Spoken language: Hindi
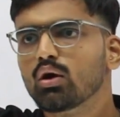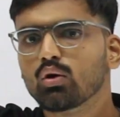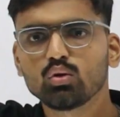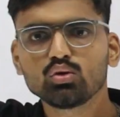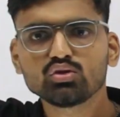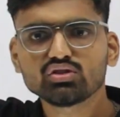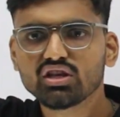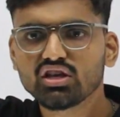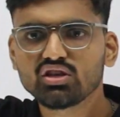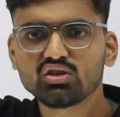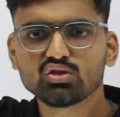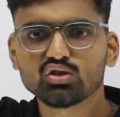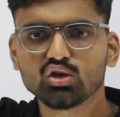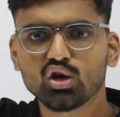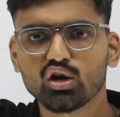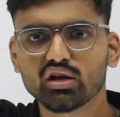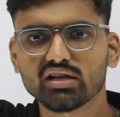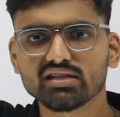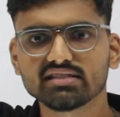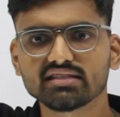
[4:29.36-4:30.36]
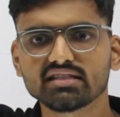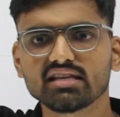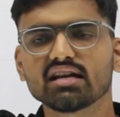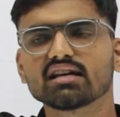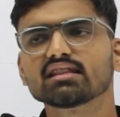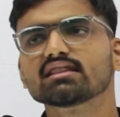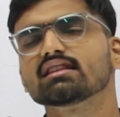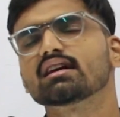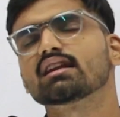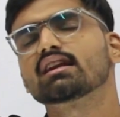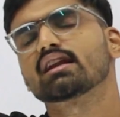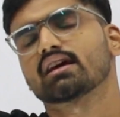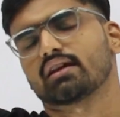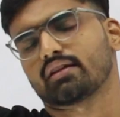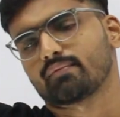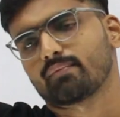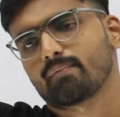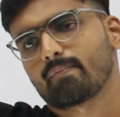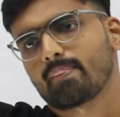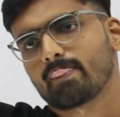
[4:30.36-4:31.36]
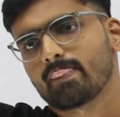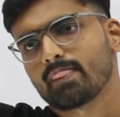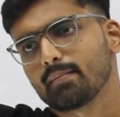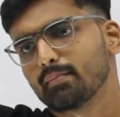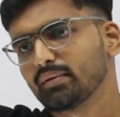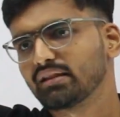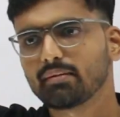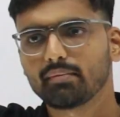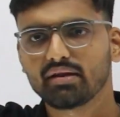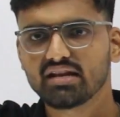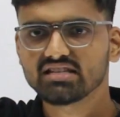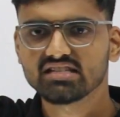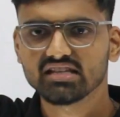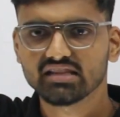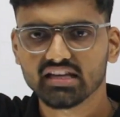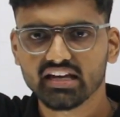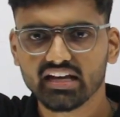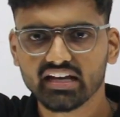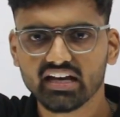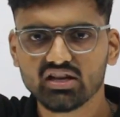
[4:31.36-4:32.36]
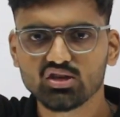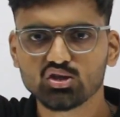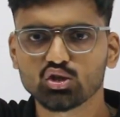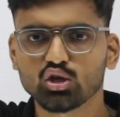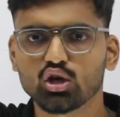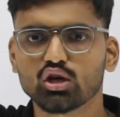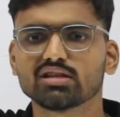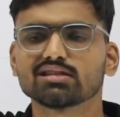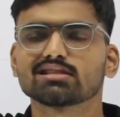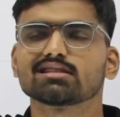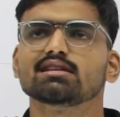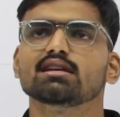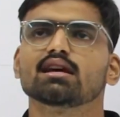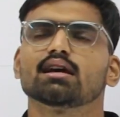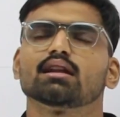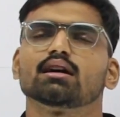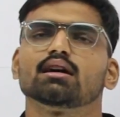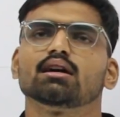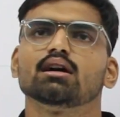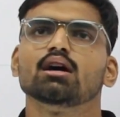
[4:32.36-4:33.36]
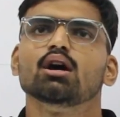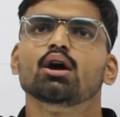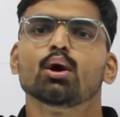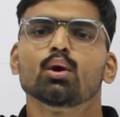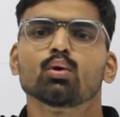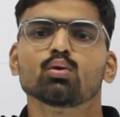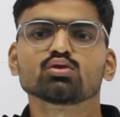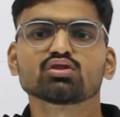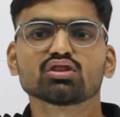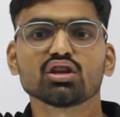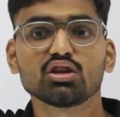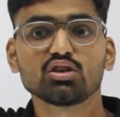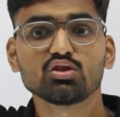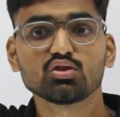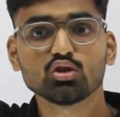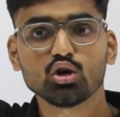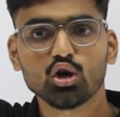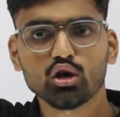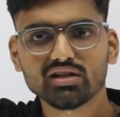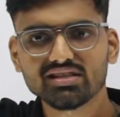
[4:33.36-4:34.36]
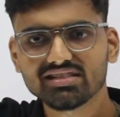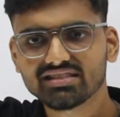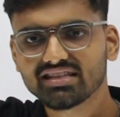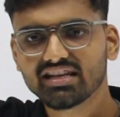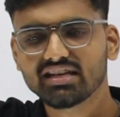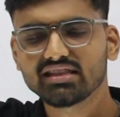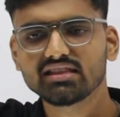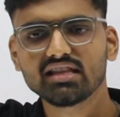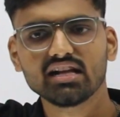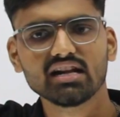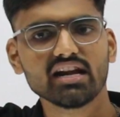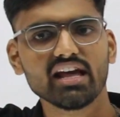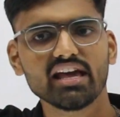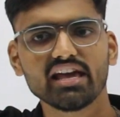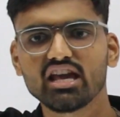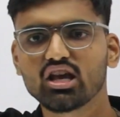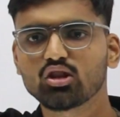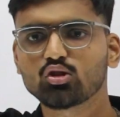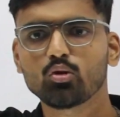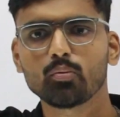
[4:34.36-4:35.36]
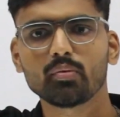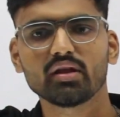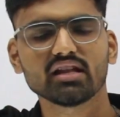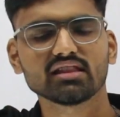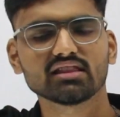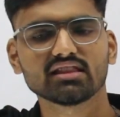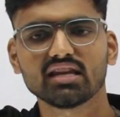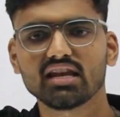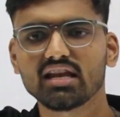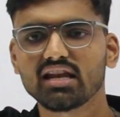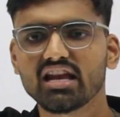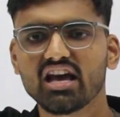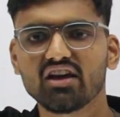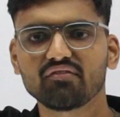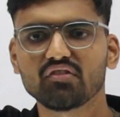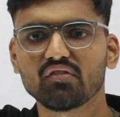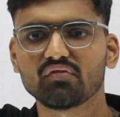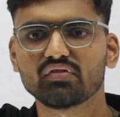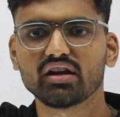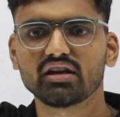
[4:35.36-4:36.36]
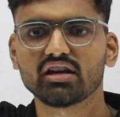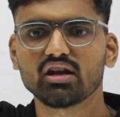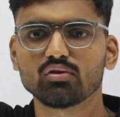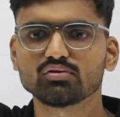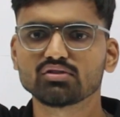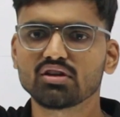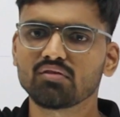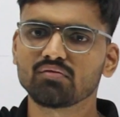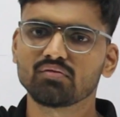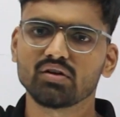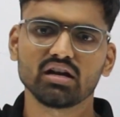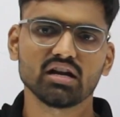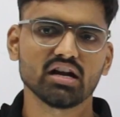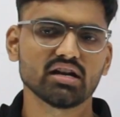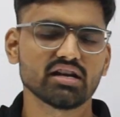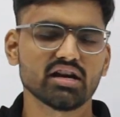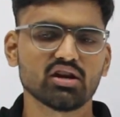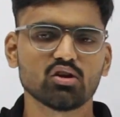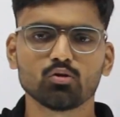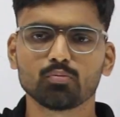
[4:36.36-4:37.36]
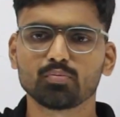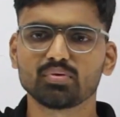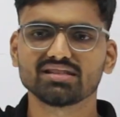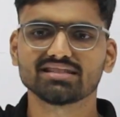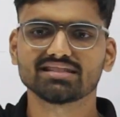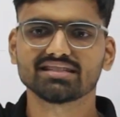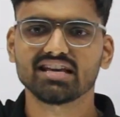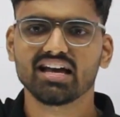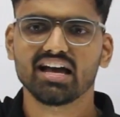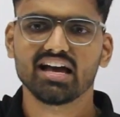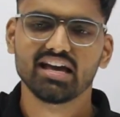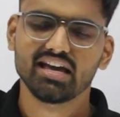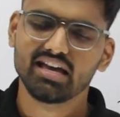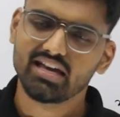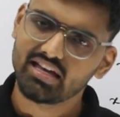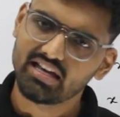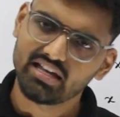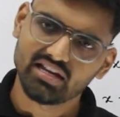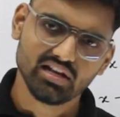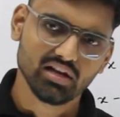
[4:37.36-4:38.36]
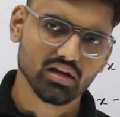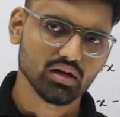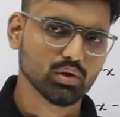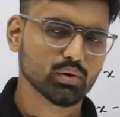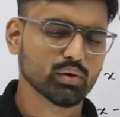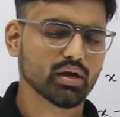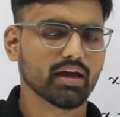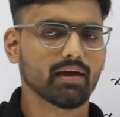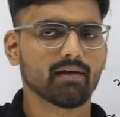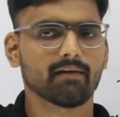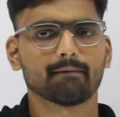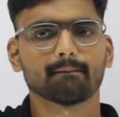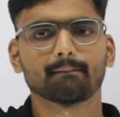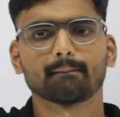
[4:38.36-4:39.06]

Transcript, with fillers: उस इंश्योरेंस के अंदर ना मतलब मैंने जितने का इंश्योरेंस लिया ना उस इंश्योरेंस के अंदर ना एक तो मेरा थ्री लैख फिफ्टी थाउजेंड वन हंड्रेड रुपीज़ क्या है इंक्लूड है